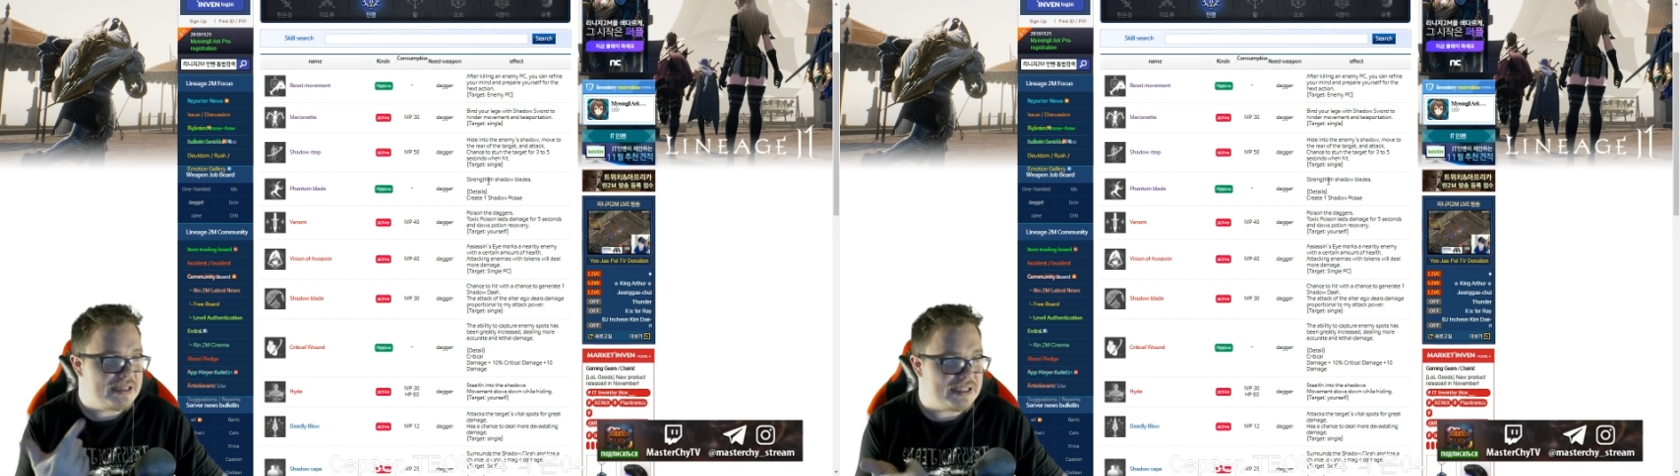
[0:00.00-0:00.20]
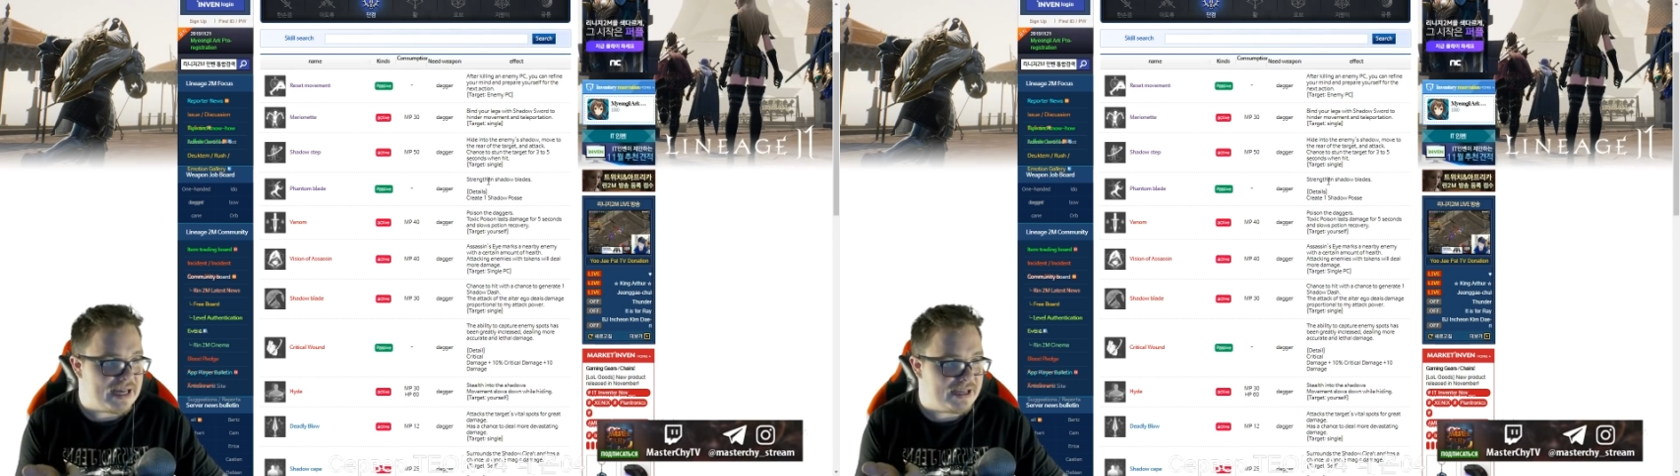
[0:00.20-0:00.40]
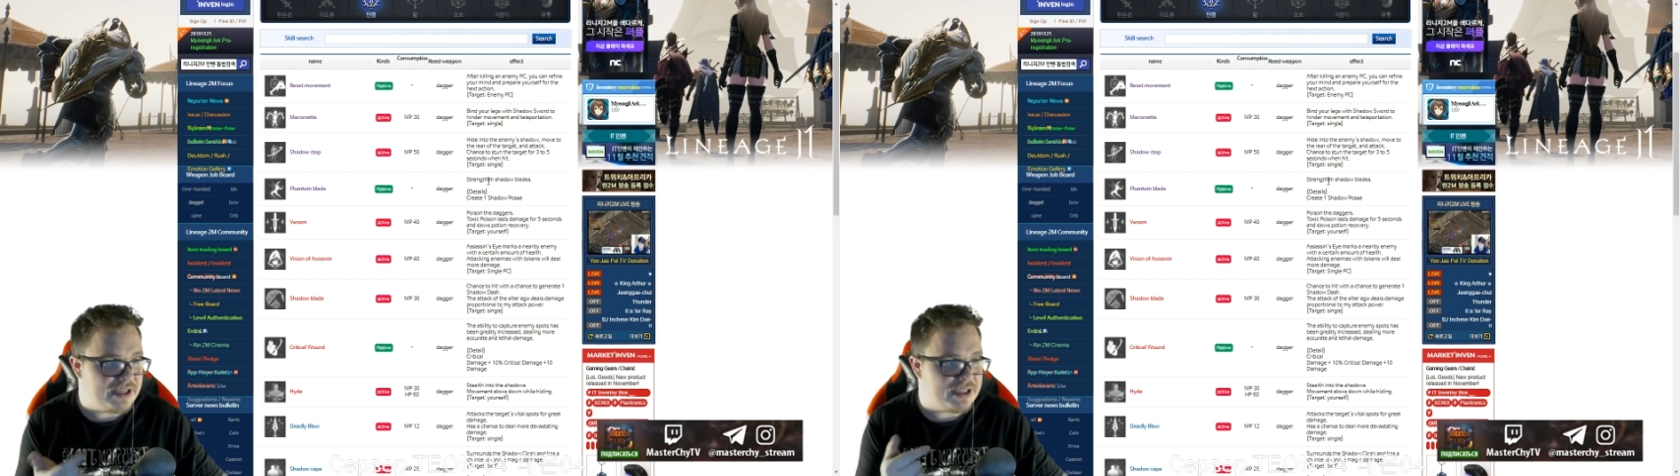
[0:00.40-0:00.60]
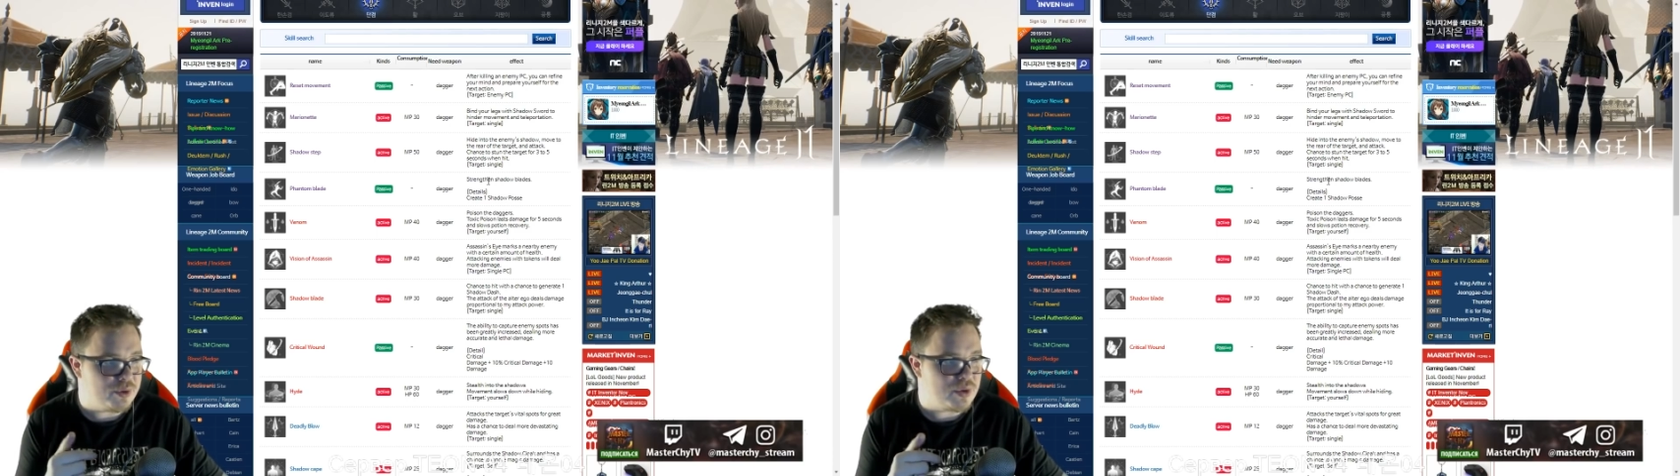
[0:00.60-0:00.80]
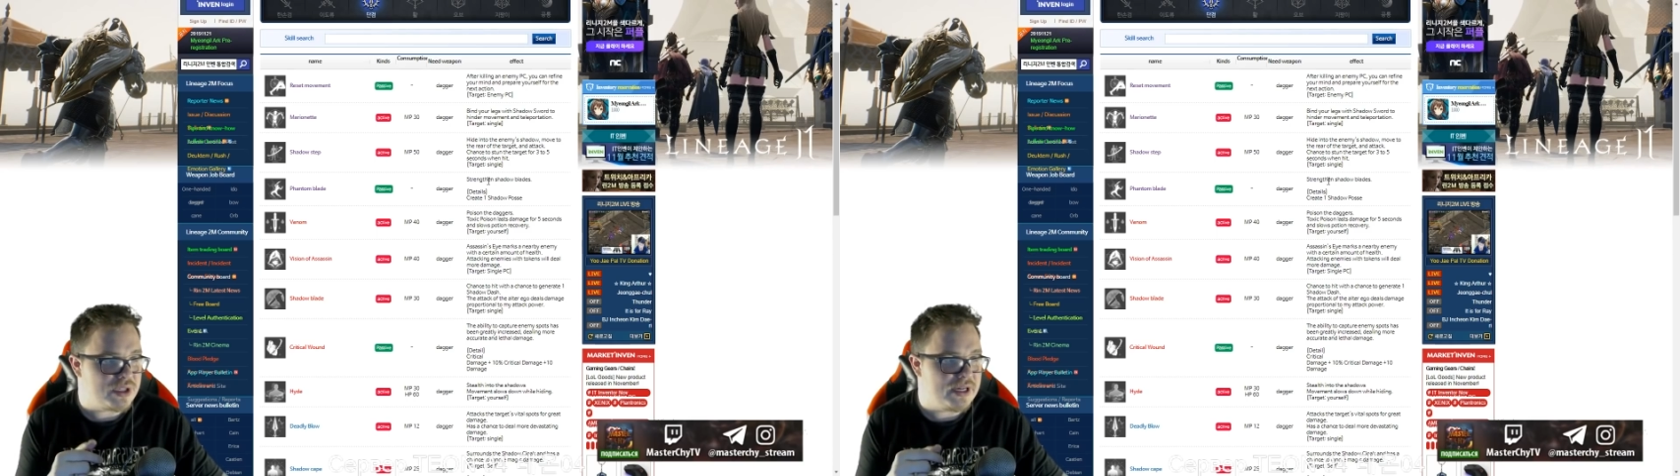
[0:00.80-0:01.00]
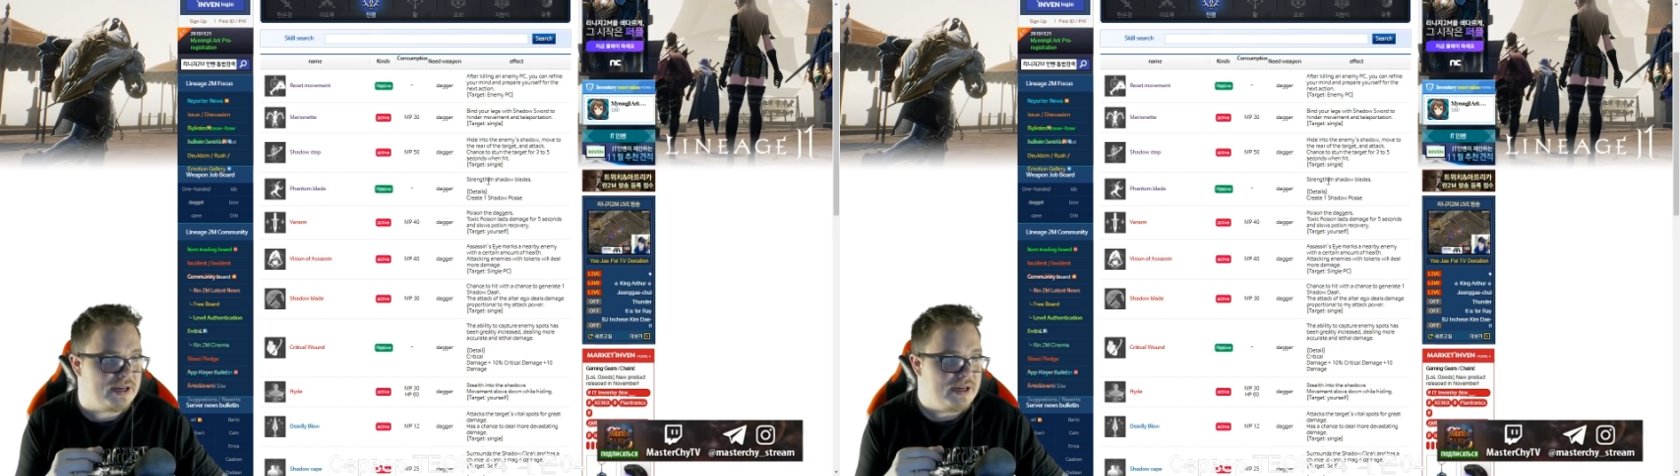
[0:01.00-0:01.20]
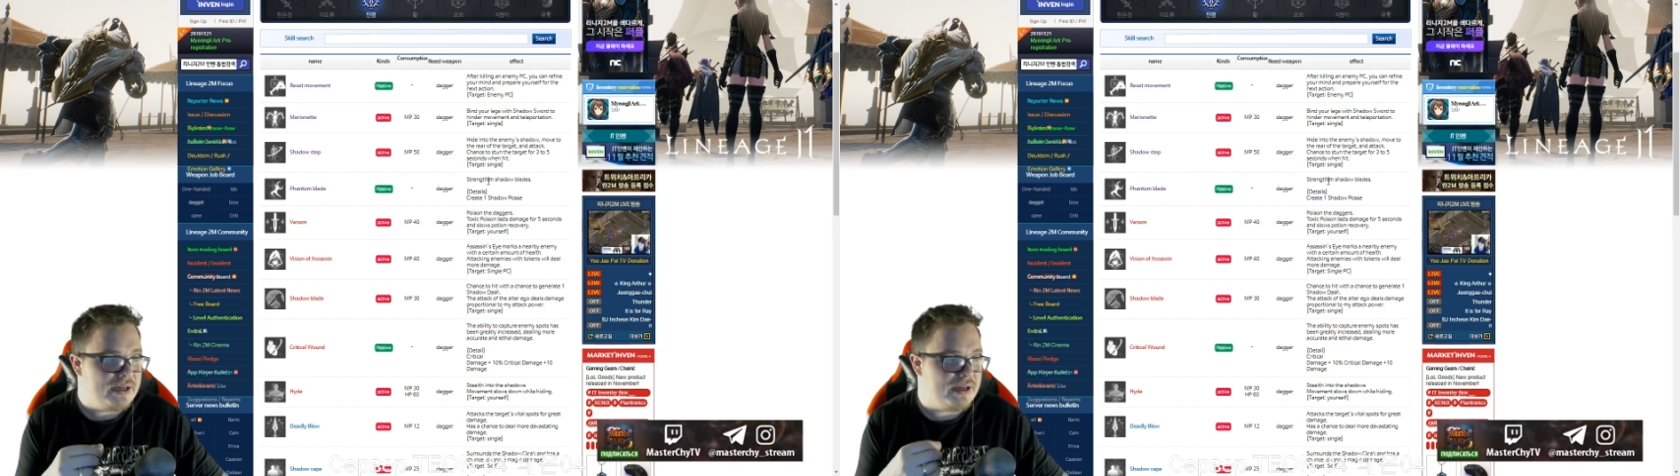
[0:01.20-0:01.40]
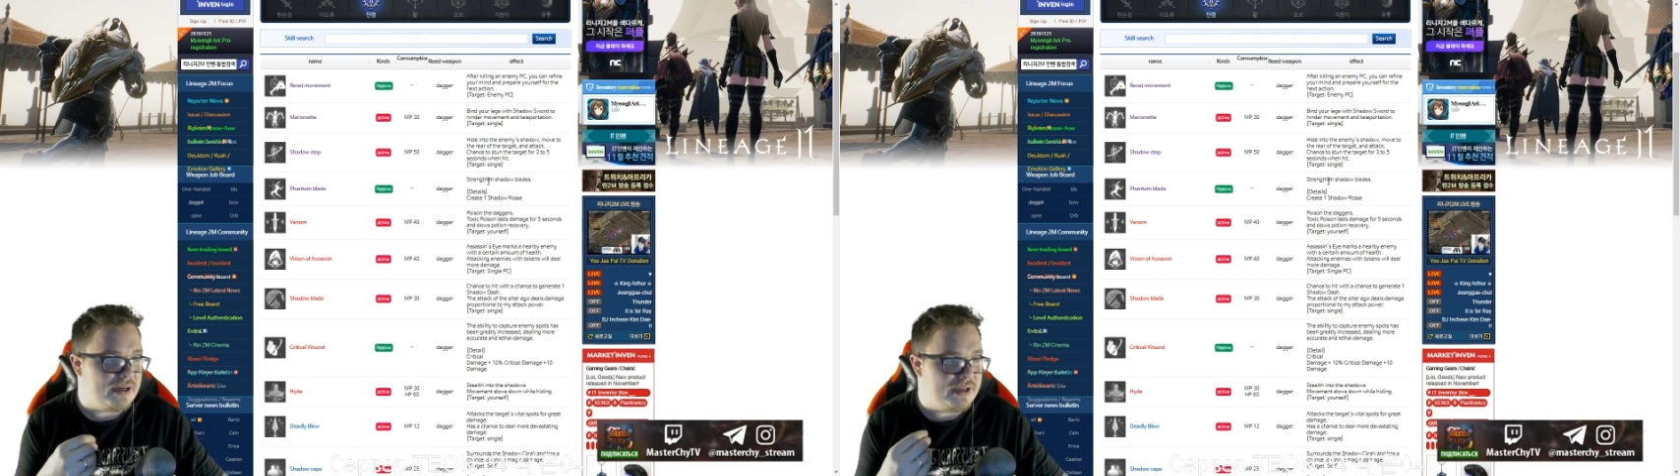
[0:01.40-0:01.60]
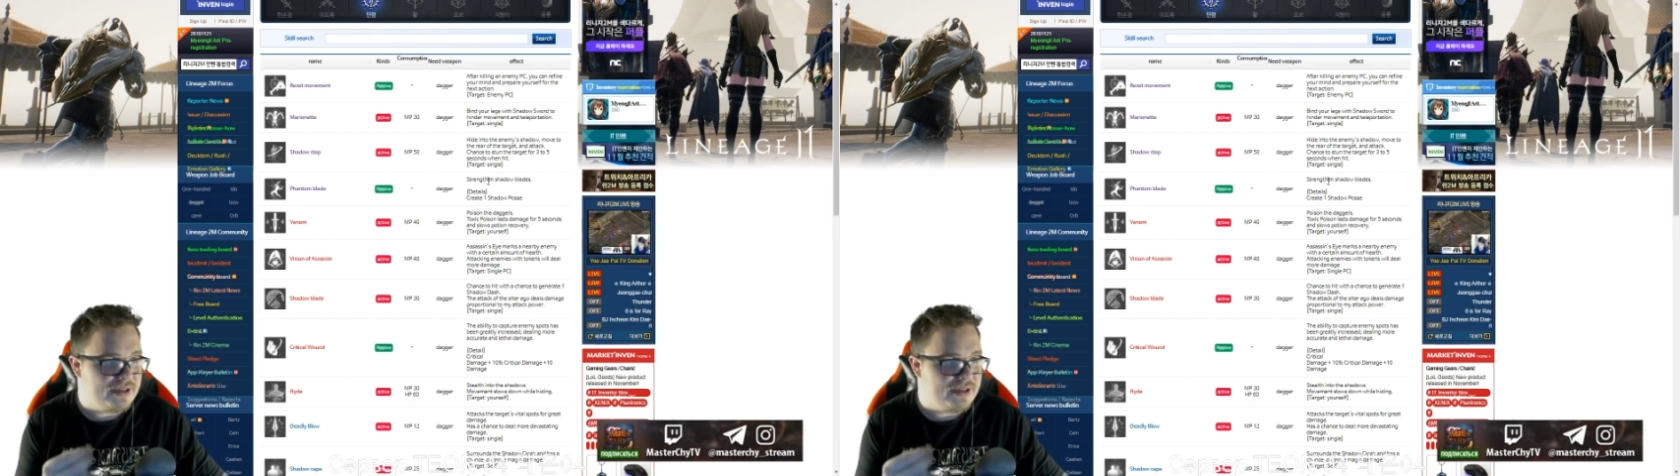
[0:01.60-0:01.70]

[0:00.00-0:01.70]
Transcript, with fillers: станете эту цель а,